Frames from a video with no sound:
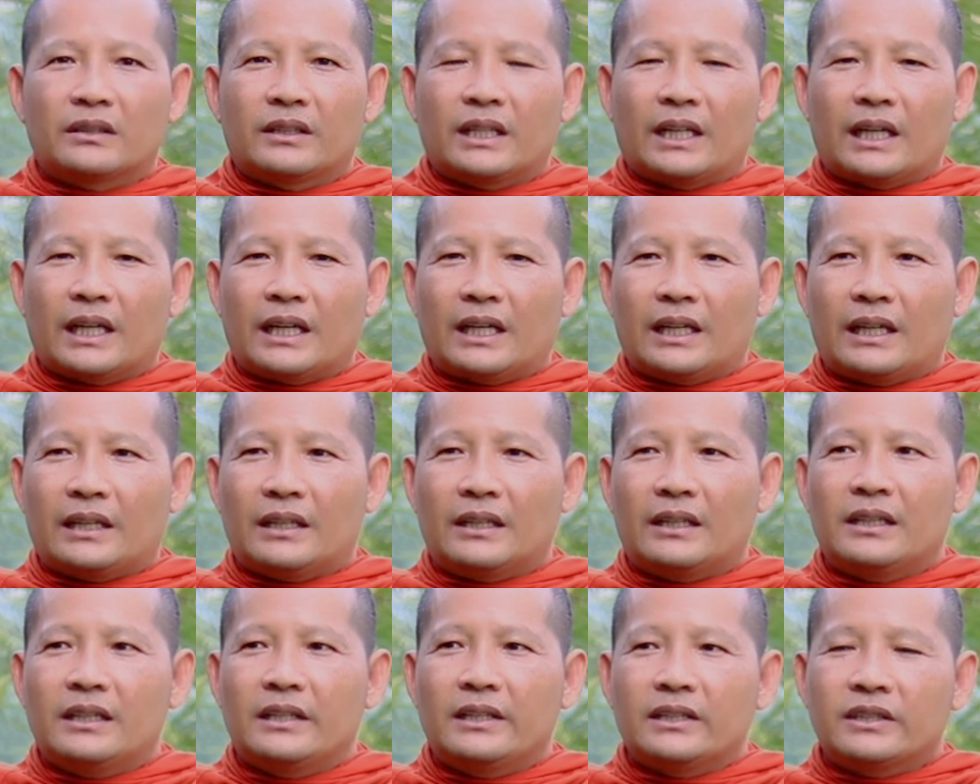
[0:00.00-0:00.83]
này
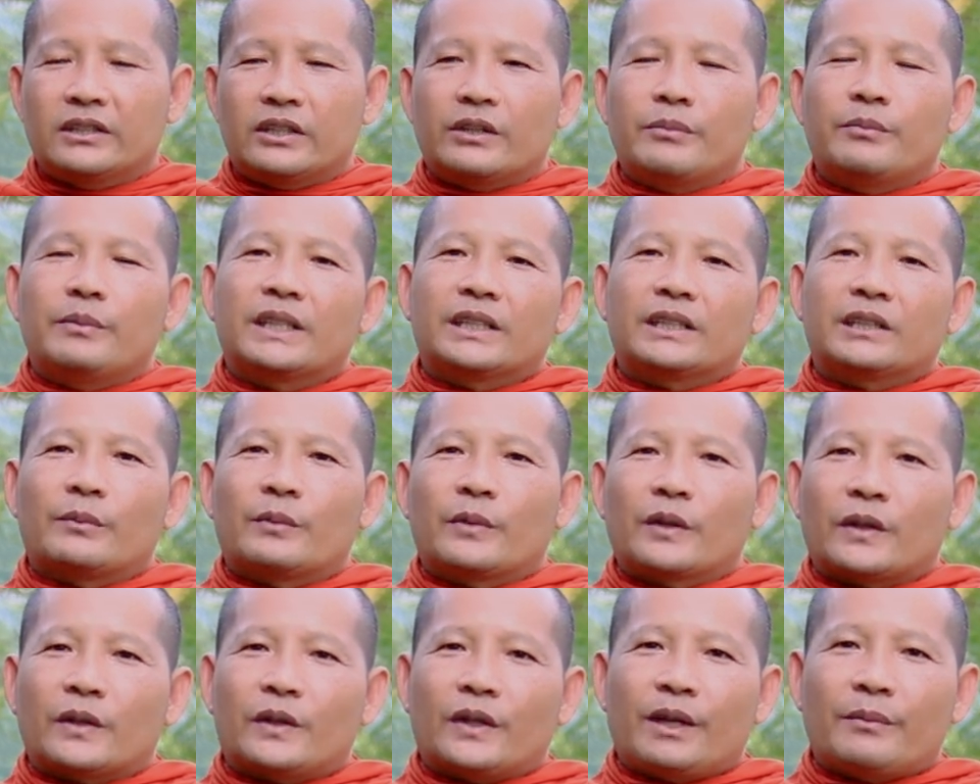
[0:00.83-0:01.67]
chắc bơ tầm
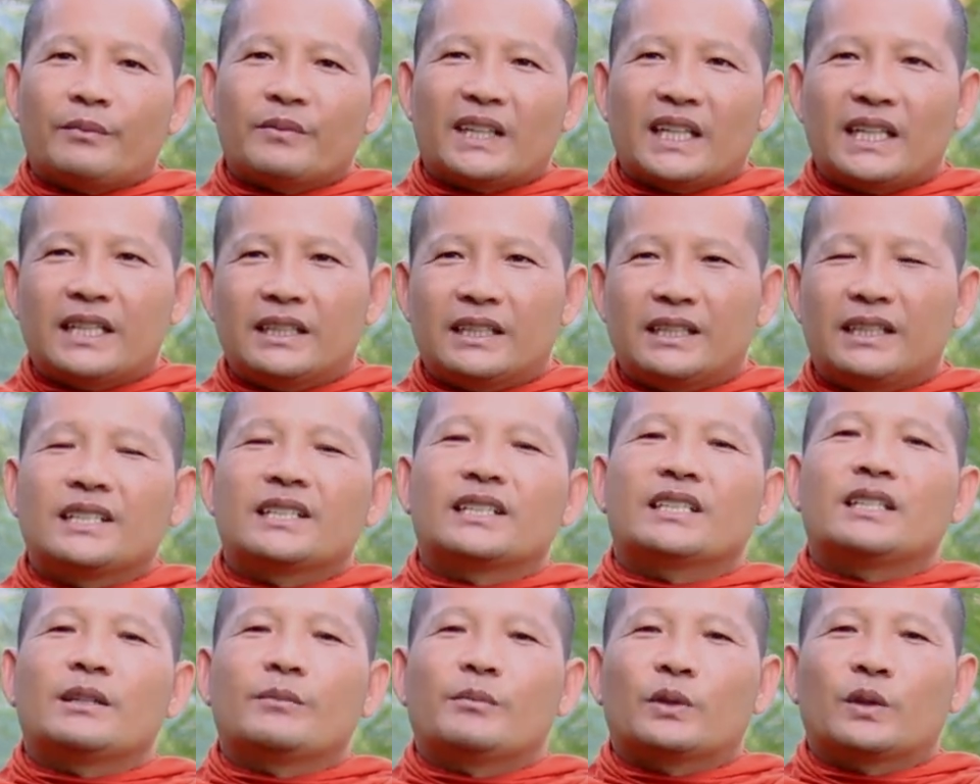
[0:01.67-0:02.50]
rom tại
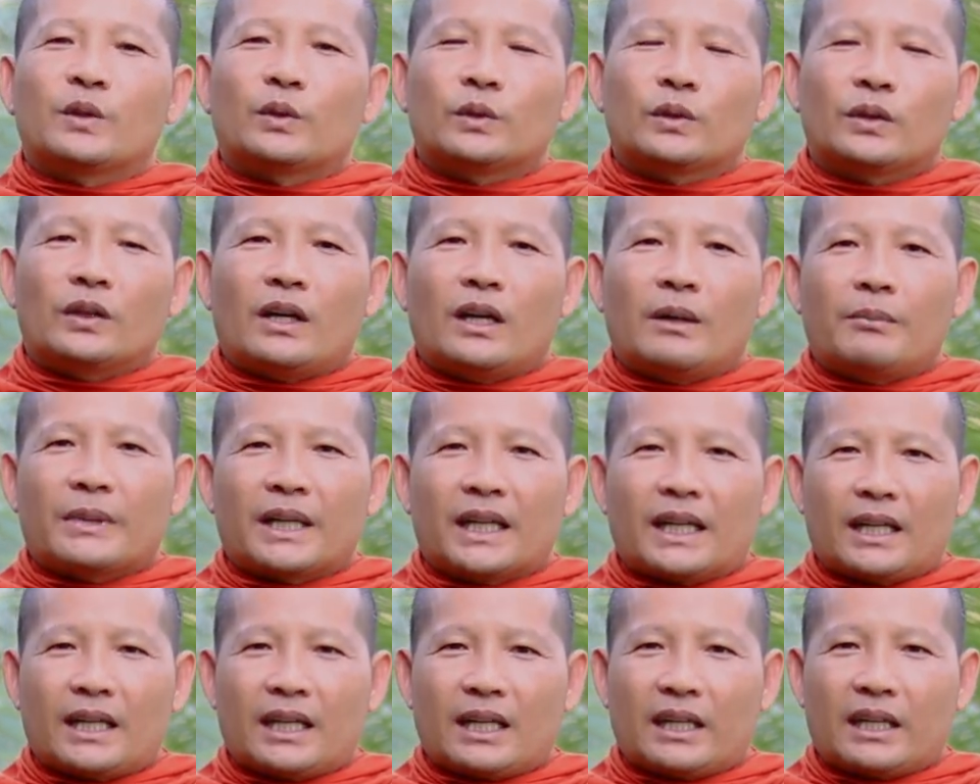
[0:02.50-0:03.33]
dương chưa mình nuốt thò
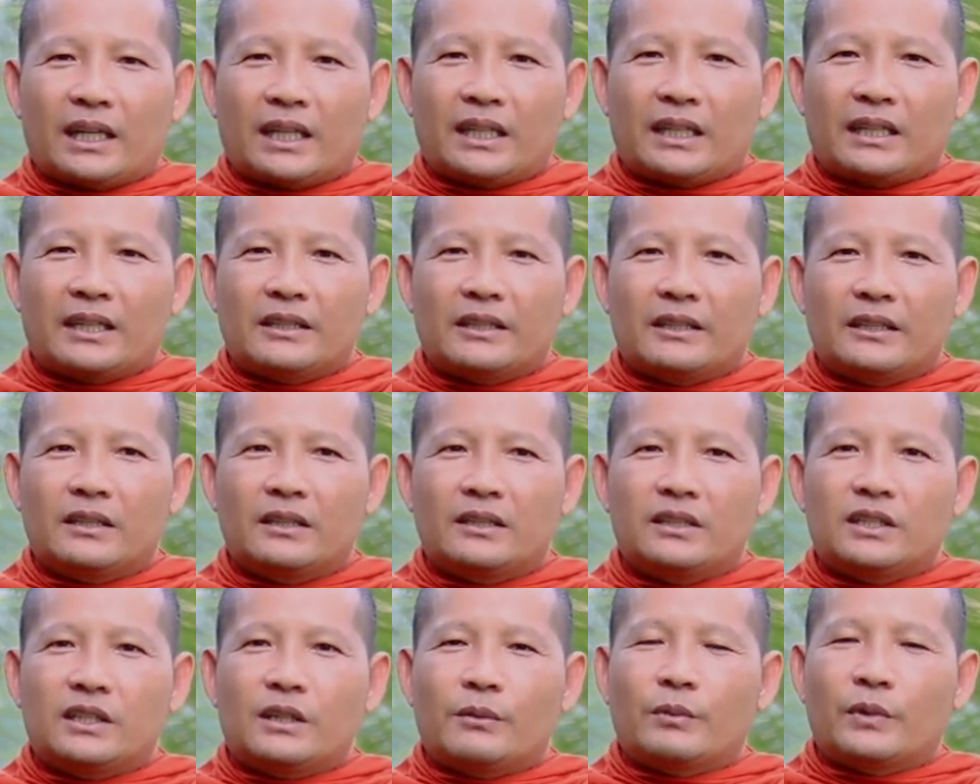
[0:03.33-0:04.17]
mặt nà
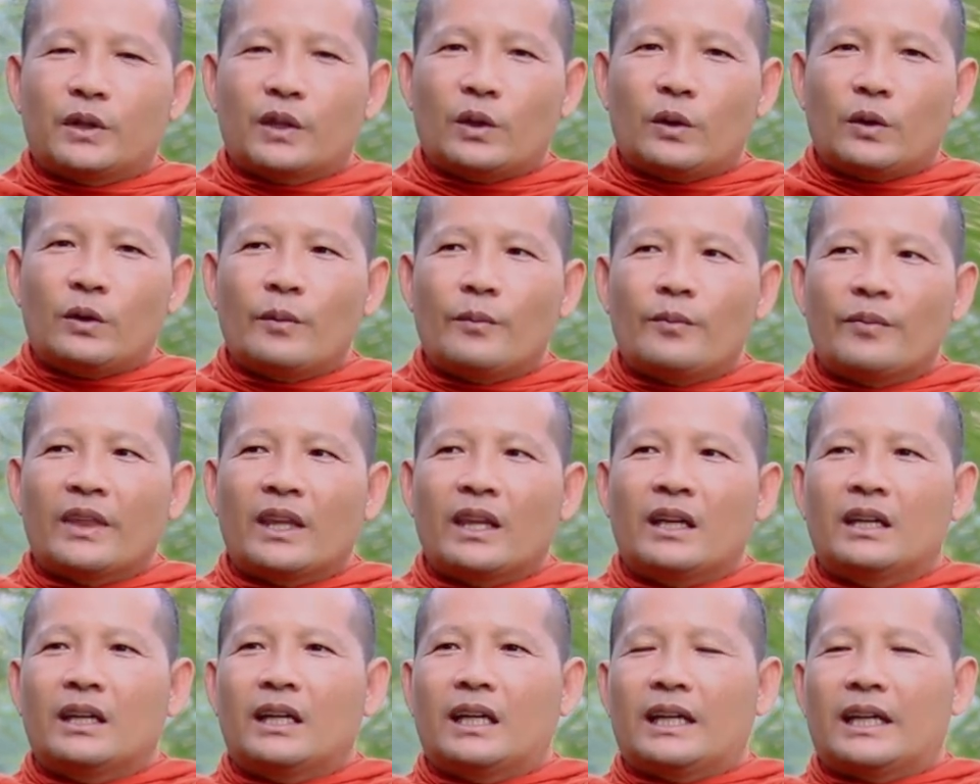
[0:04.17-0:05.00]
chưa mình nuốt
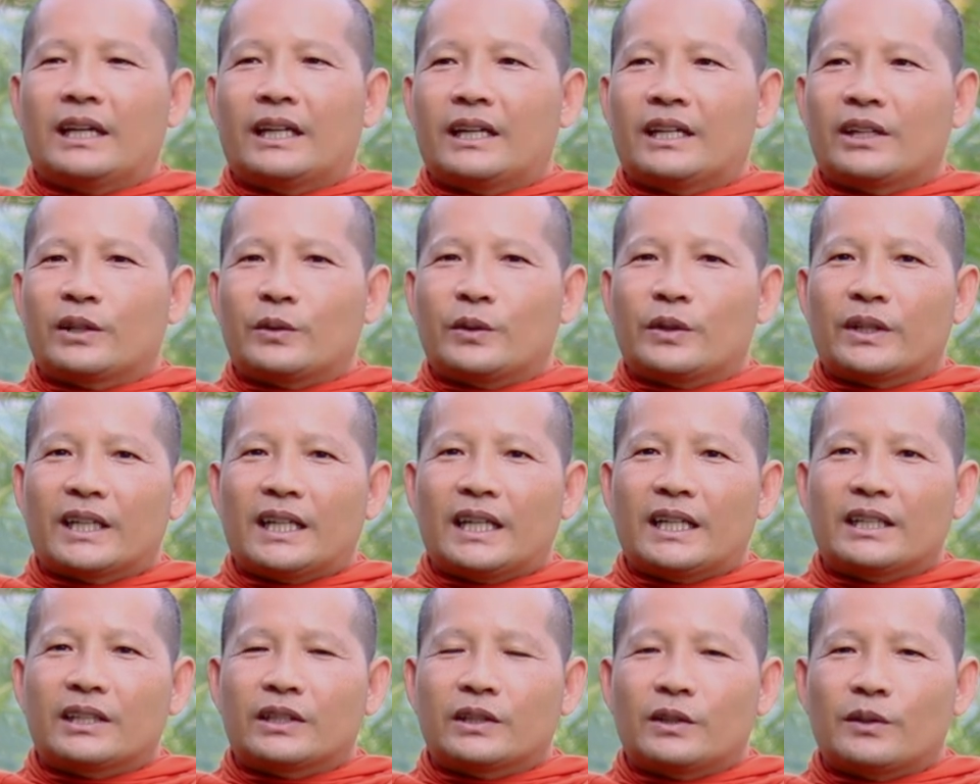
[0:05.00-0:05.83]
ruột
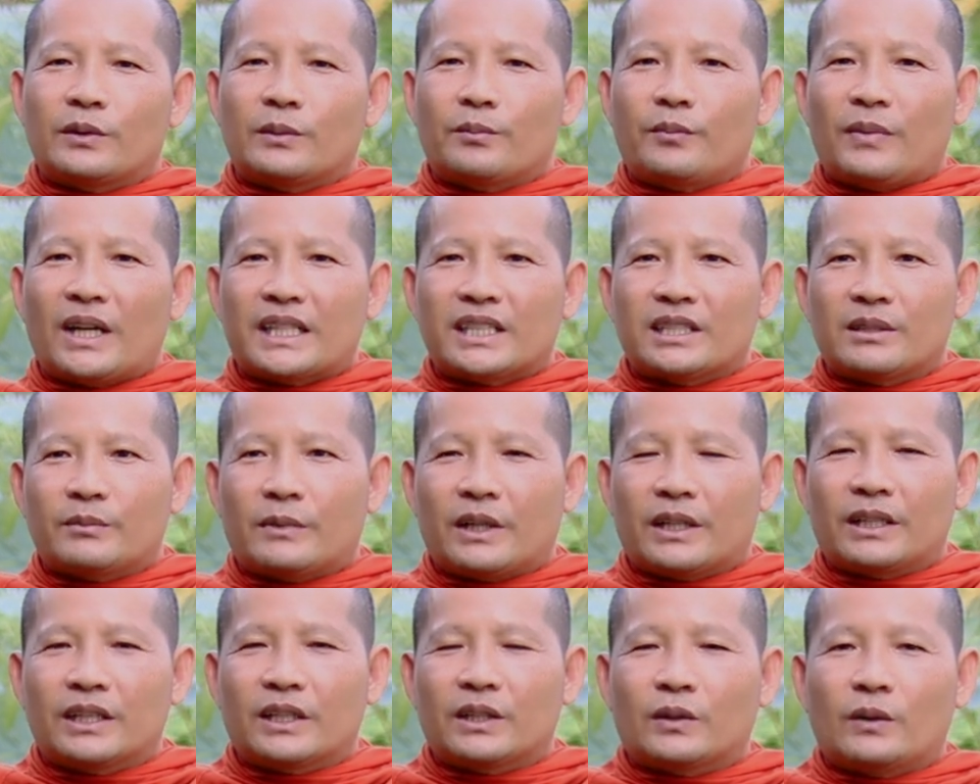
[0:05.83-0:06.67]
nợ nông bạch chợ
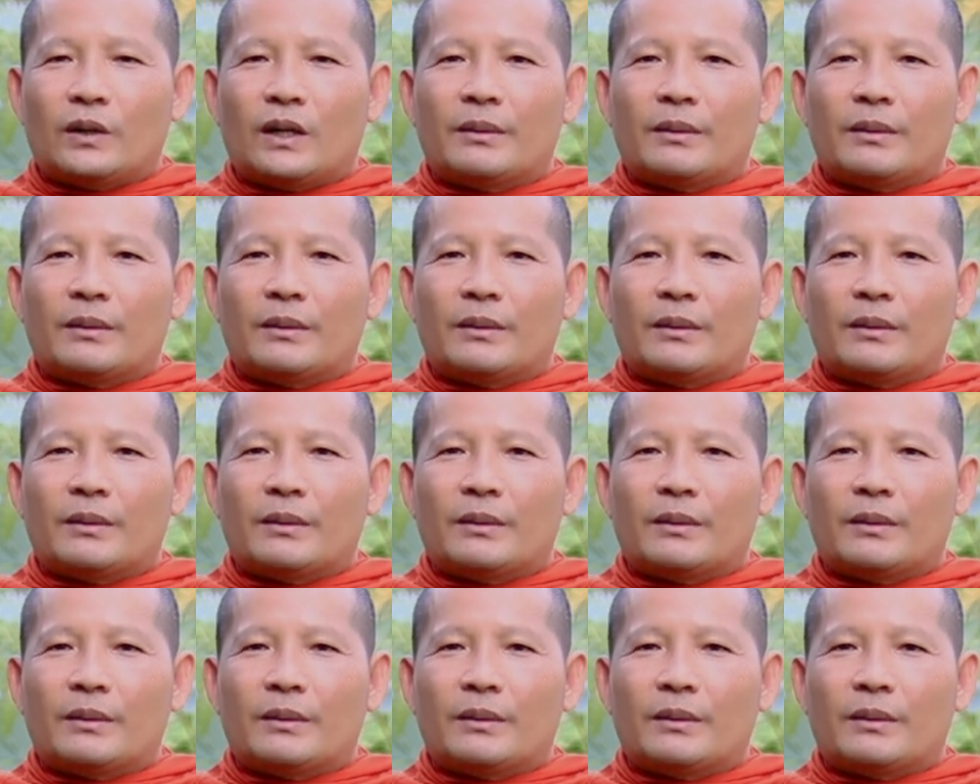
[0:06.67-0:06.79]
bón